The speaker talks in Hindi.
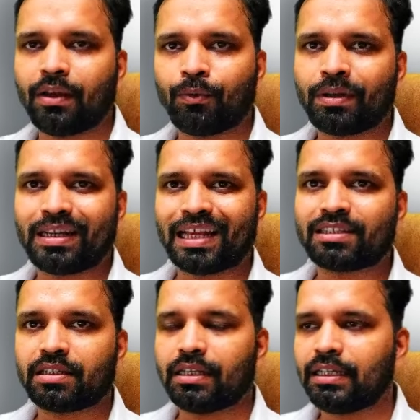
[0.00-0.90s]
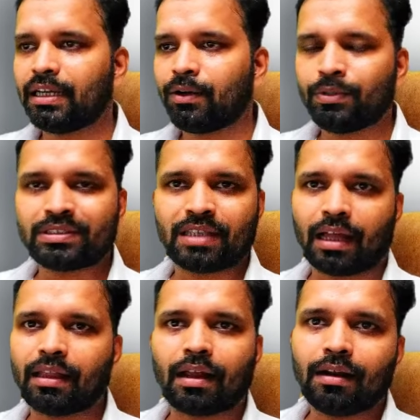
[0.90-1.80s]
नहीं है कोई टेक्स्ट नहीं है कोई
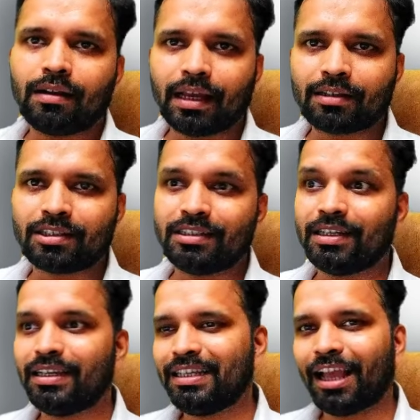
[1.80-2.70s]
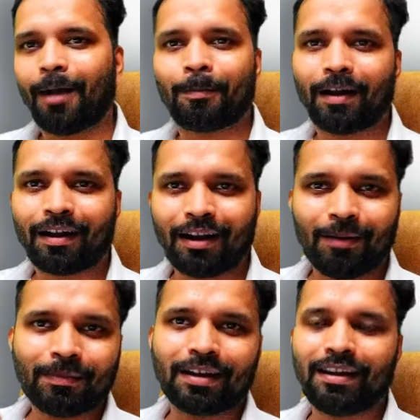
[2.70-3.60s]
साधारण टेक्स्ट नहीं है ये आपका
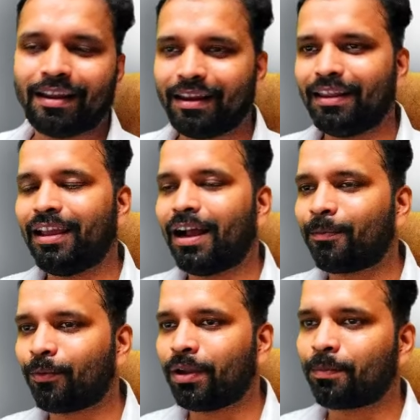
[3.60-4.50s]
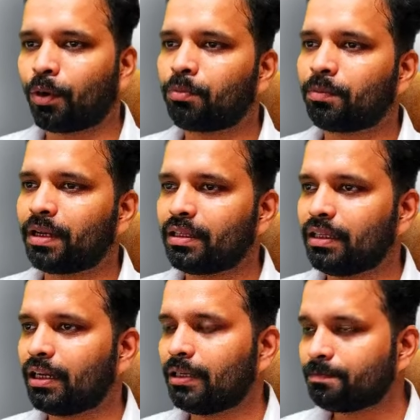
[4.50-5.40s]
काम करने के लिए आपको एक प्रॉम्प्ट मैंने
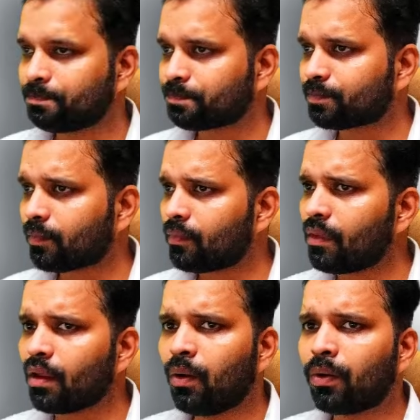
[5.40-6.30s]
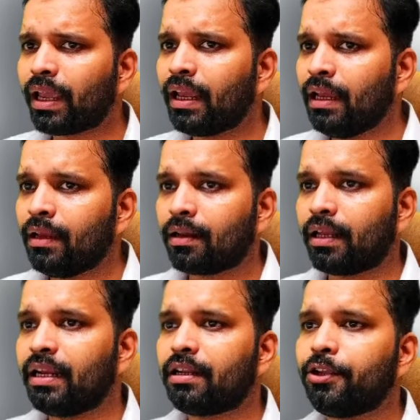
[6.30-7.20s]
दिया है ओके
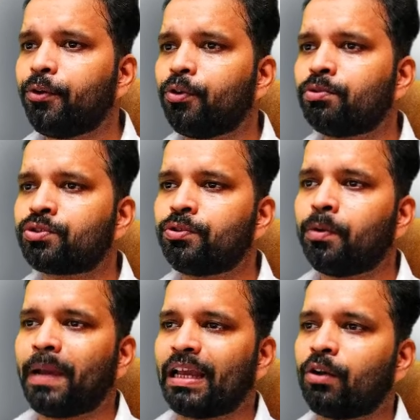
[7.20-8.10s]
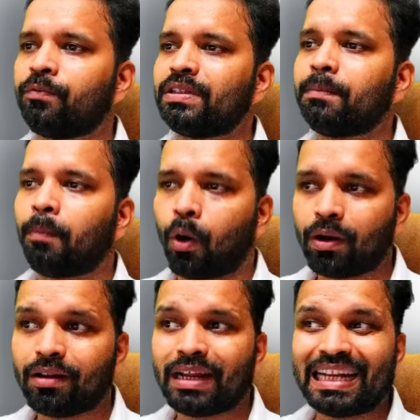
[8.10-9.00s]
क्रिएट अ यूट्यूब स्टूडियो बैकग्राउंड विद अ
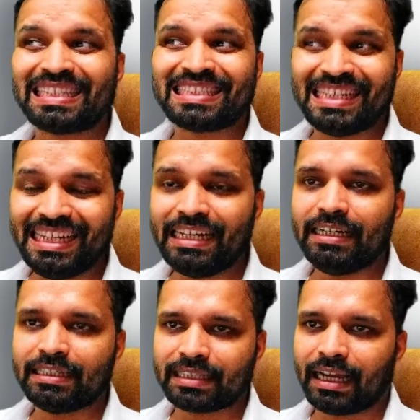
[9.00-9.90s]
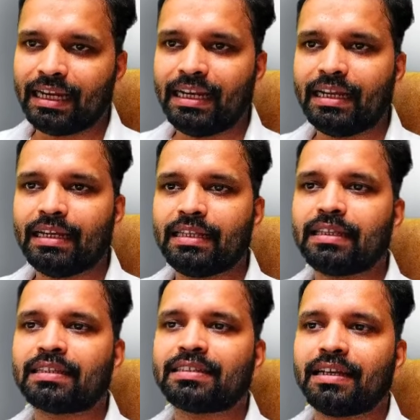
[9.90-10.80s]
मॉडर्न एंड स्लीक डिजाइन
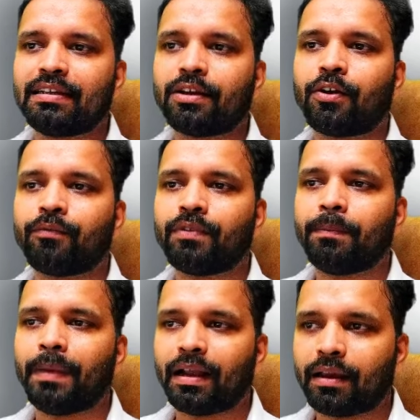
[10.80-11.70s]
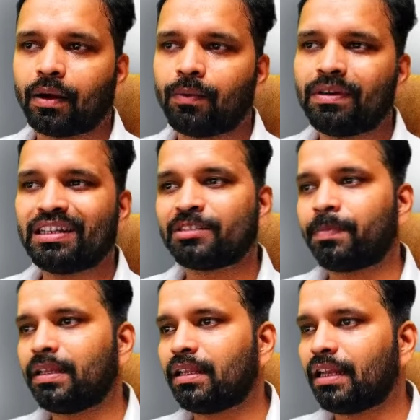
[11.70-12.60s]
इन द सेंटर ऑफ द बैकग्राउंड
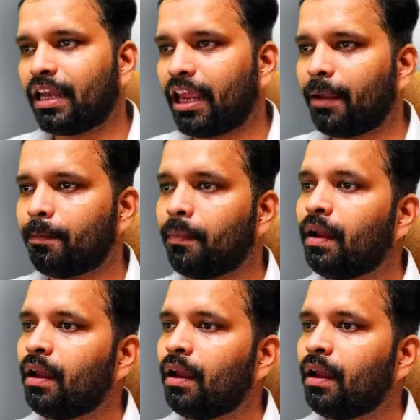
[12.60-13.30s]
डिस्प्ले द नेम